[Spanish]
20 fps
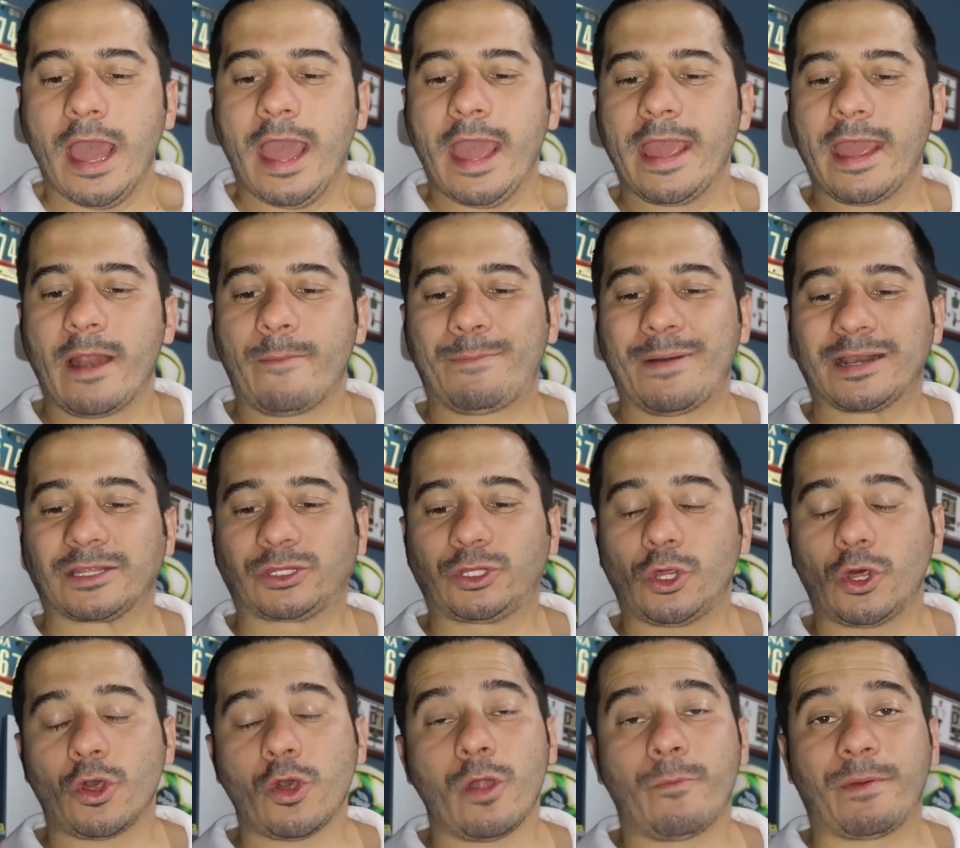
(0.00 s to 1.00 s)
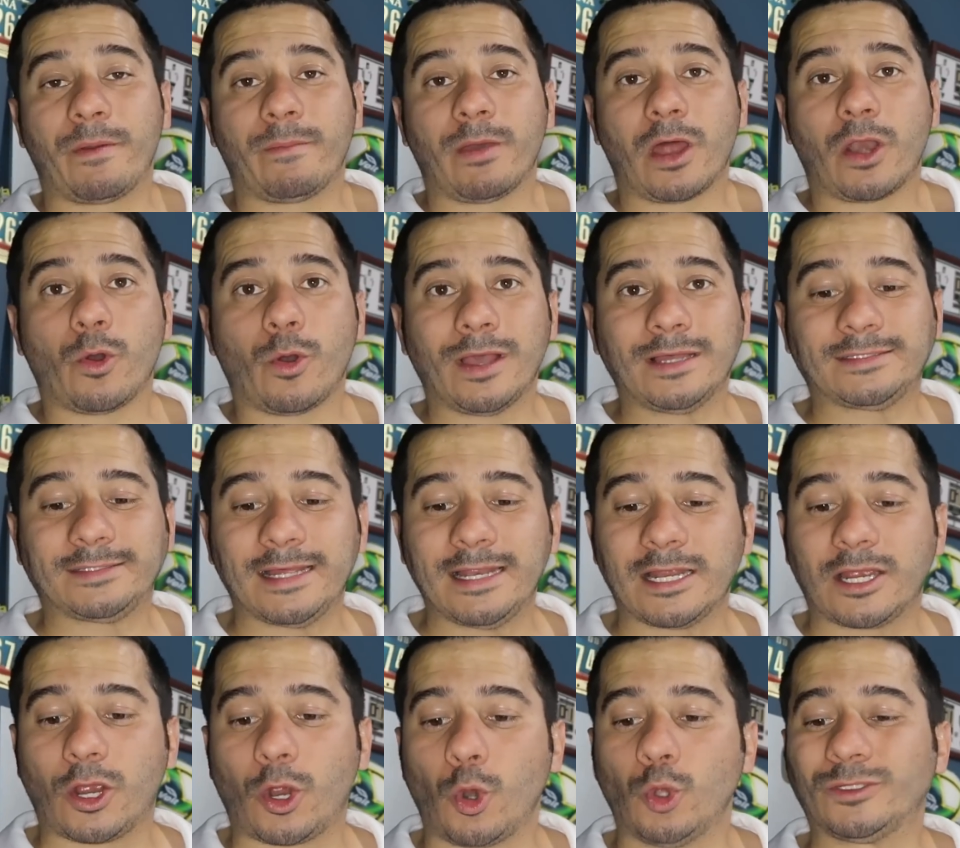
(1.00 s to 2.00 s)
El partido del primero es
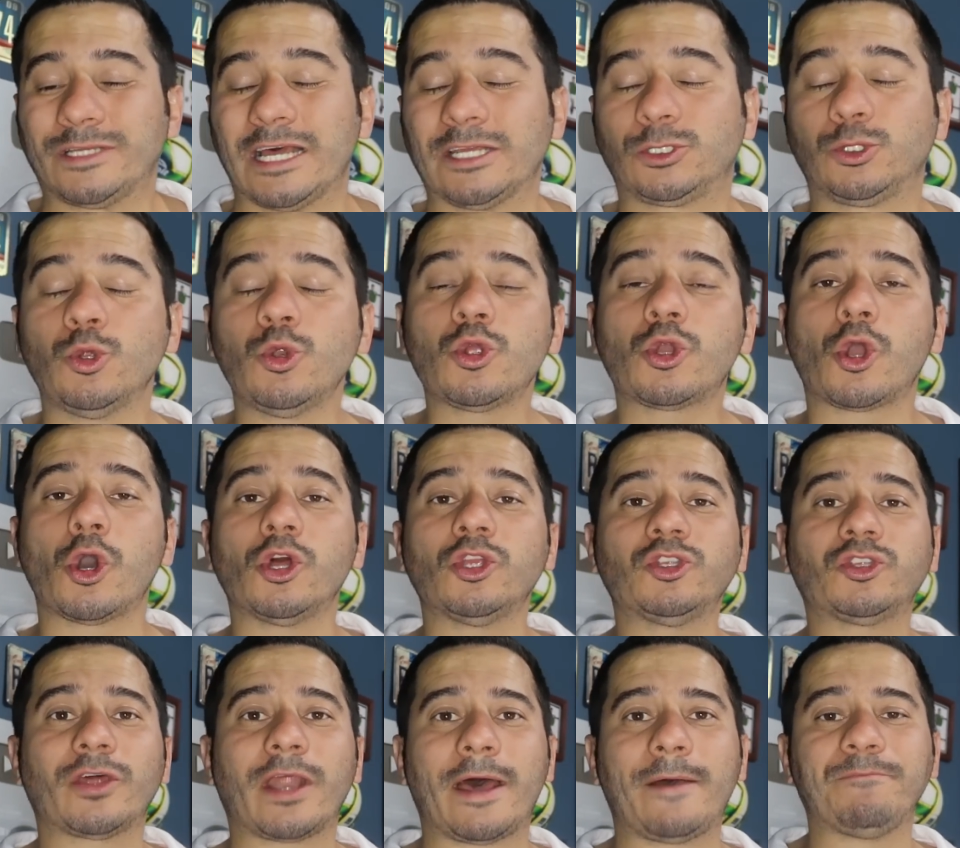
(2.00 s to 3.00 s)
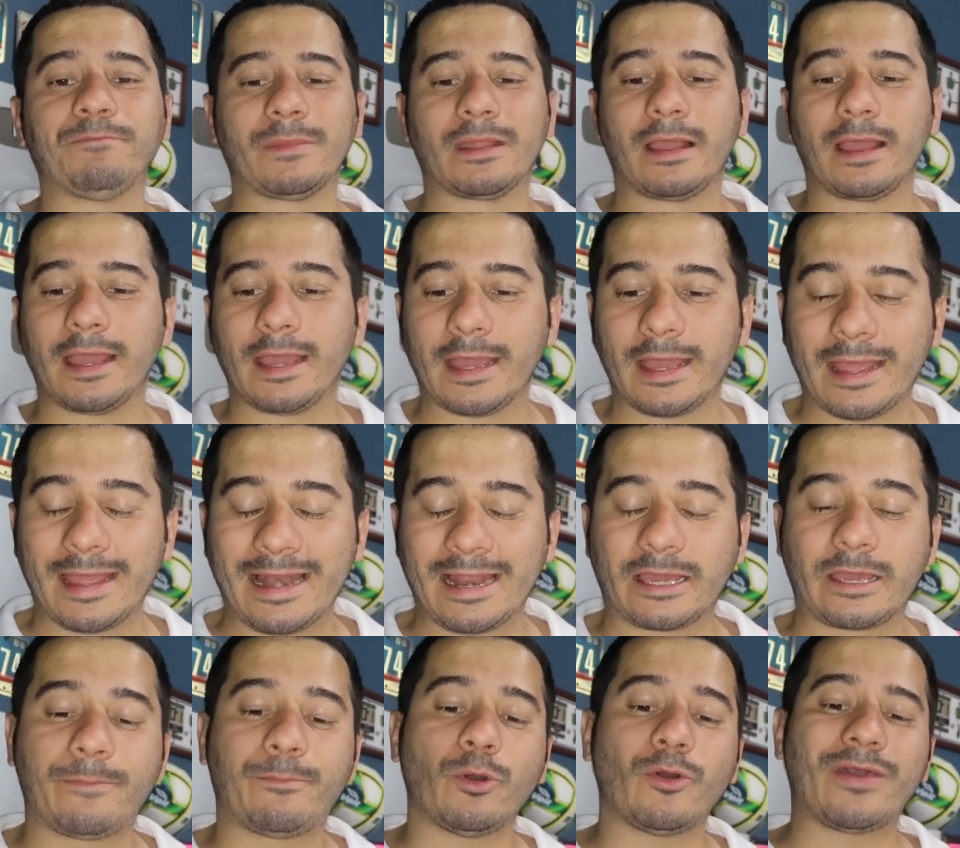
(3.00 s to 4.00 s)
el Cruz Azul contra el
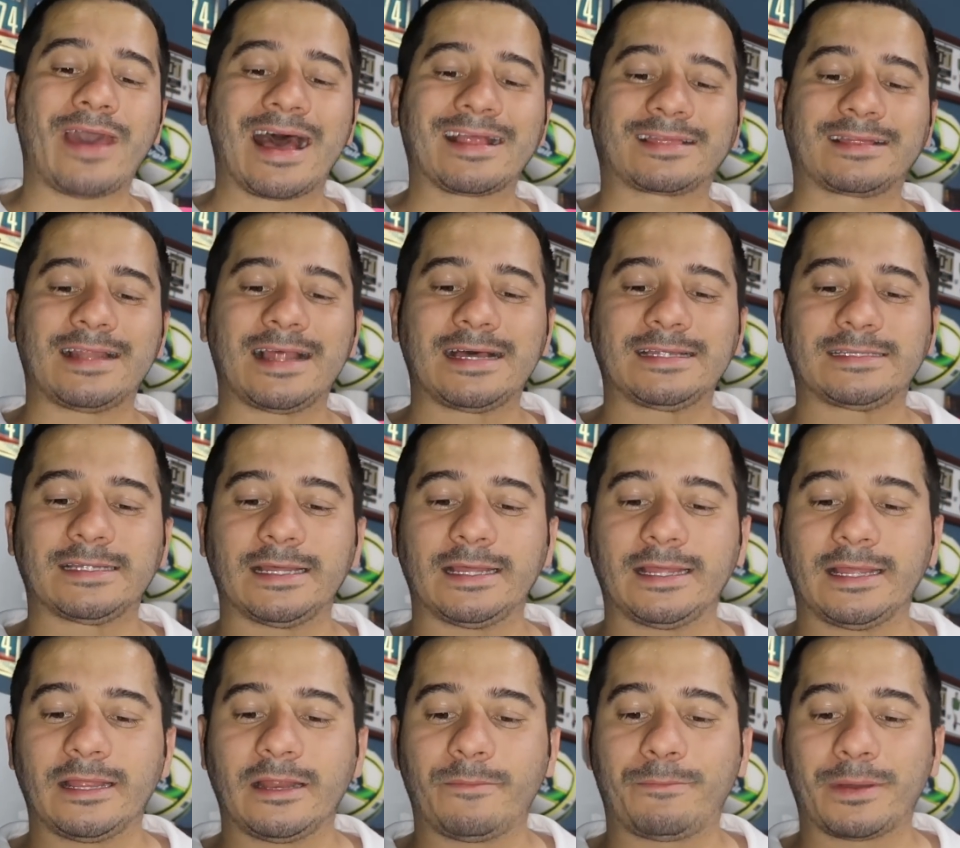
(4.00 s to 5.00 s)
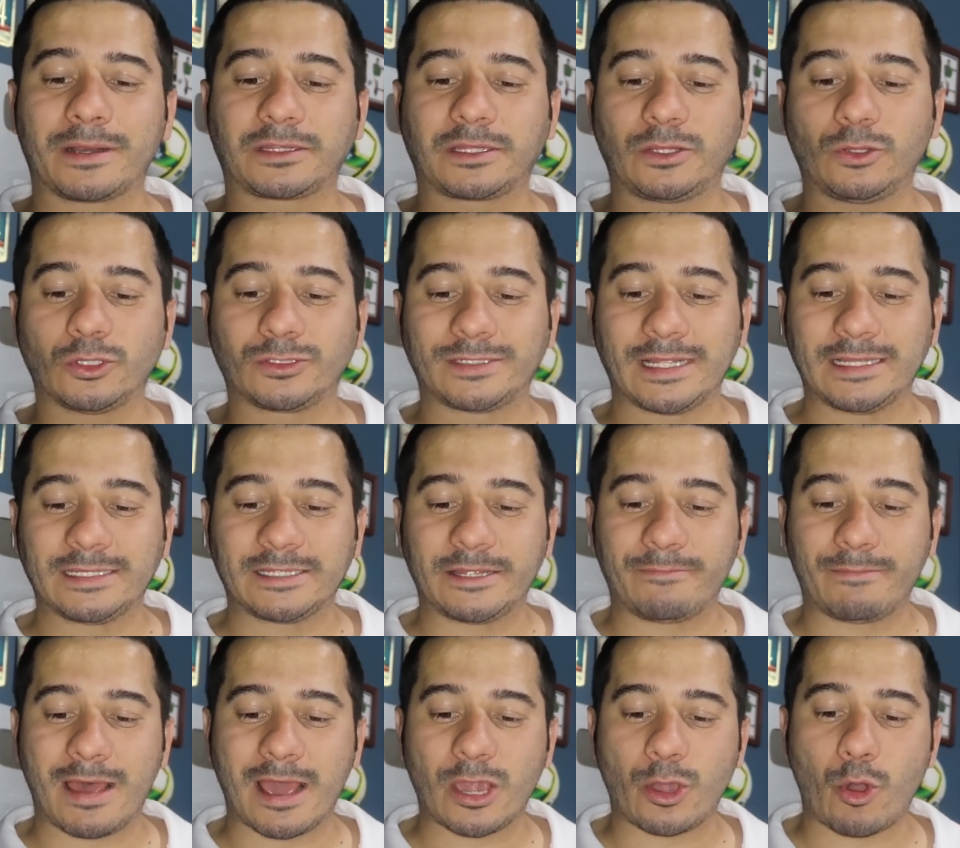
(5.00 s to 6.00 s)
equipo de Atlas, el partido 6 de
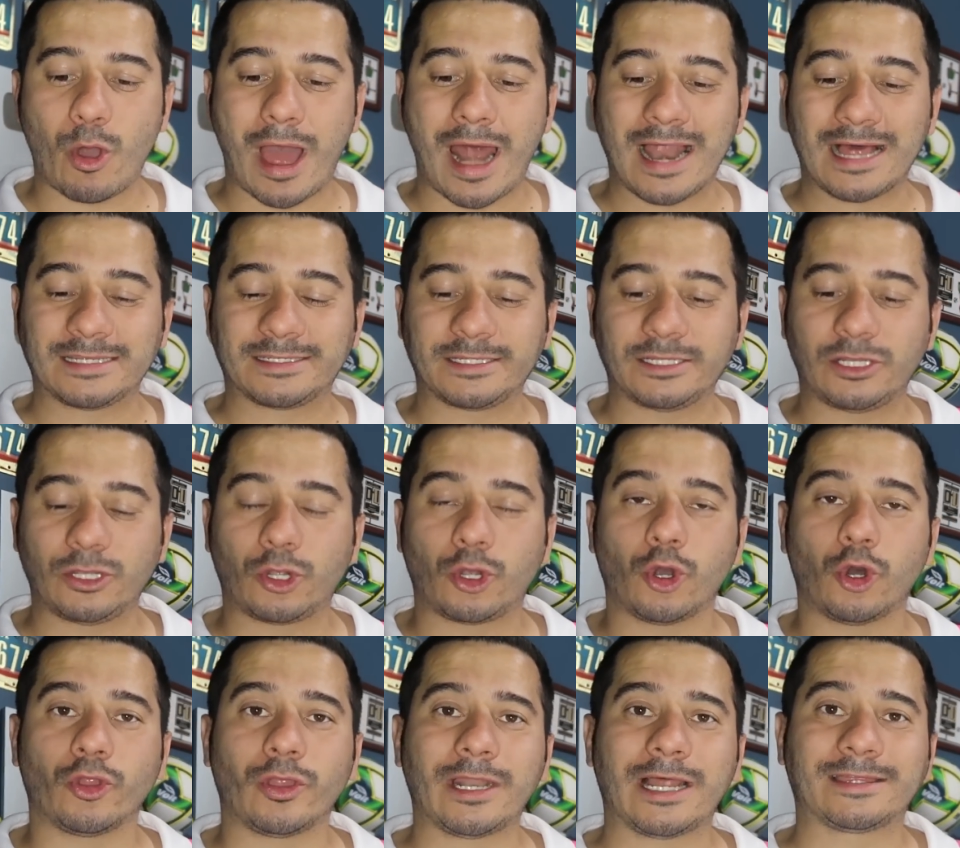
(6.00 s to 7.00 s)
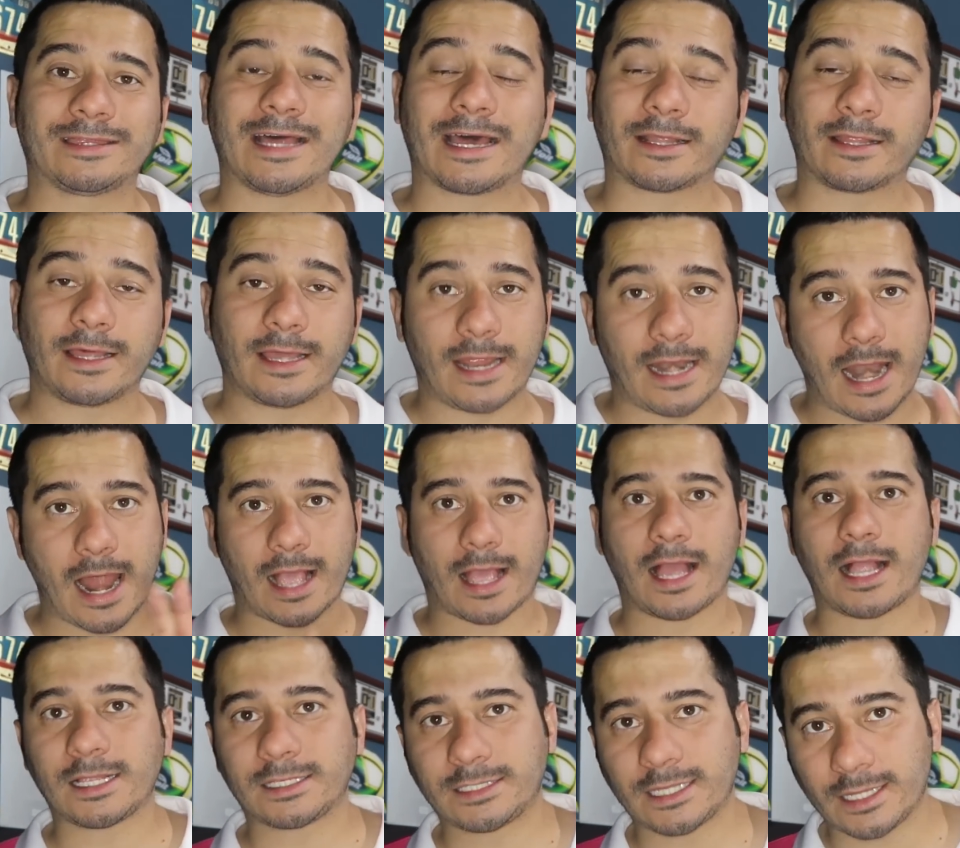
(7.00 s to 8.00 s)
mayo a las 5 de la tarde en la
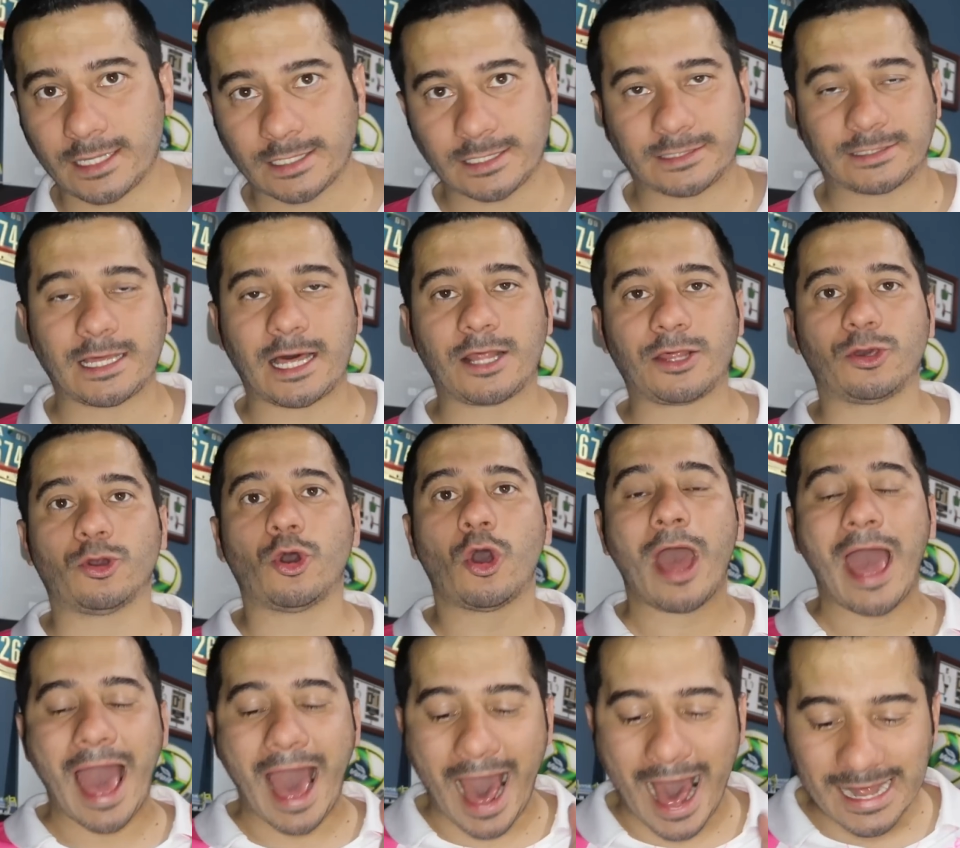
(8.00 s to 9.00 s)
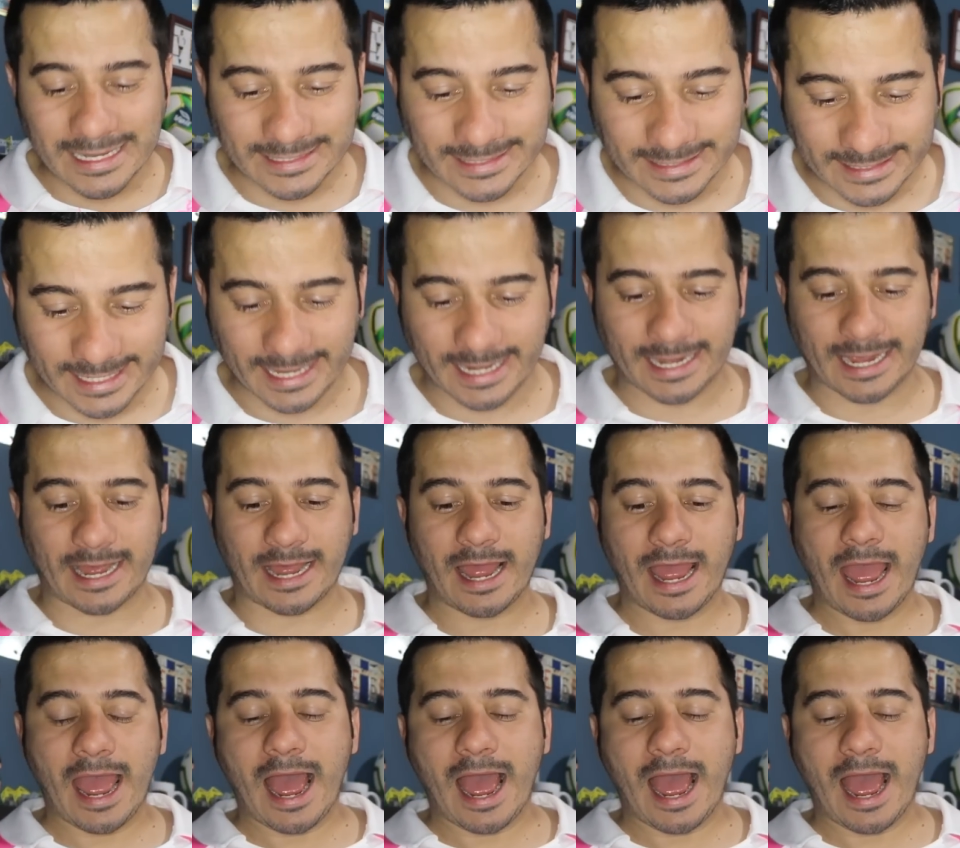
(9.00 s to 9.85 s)
cancha del Estadio Azteca.